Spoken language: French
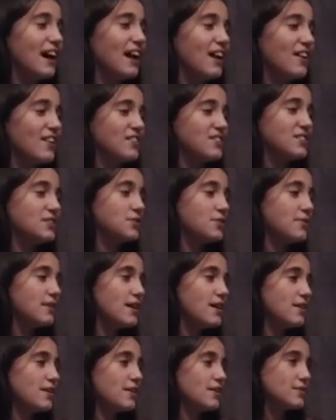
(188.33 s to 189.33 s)
Alors j'ai trouvé
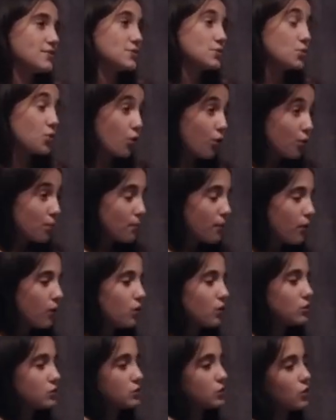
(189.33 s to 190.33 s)
euh, ce
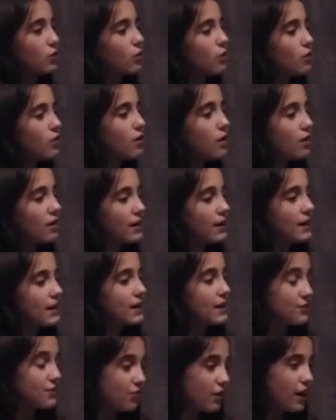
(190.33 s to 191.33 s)
roman drôle
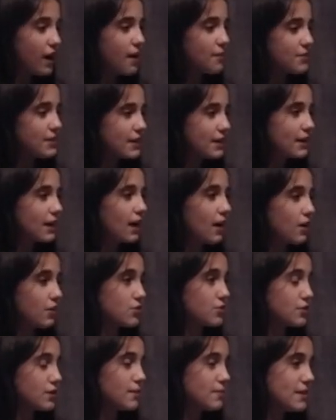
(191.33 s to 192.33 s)
et fort l'amitié car
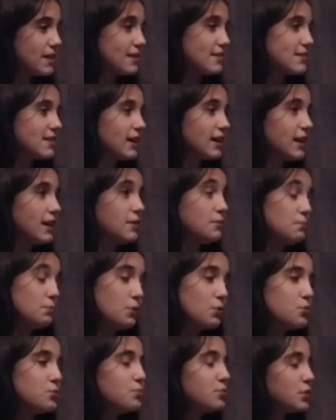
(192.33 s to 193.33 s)
son ami Yasser l'aide
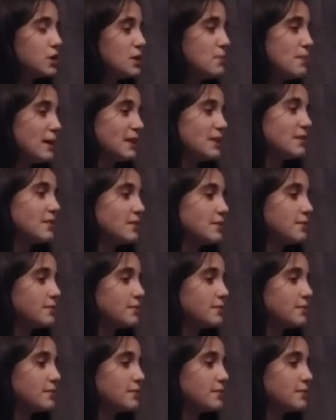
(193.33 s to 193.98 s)
beaucoup pour les maths.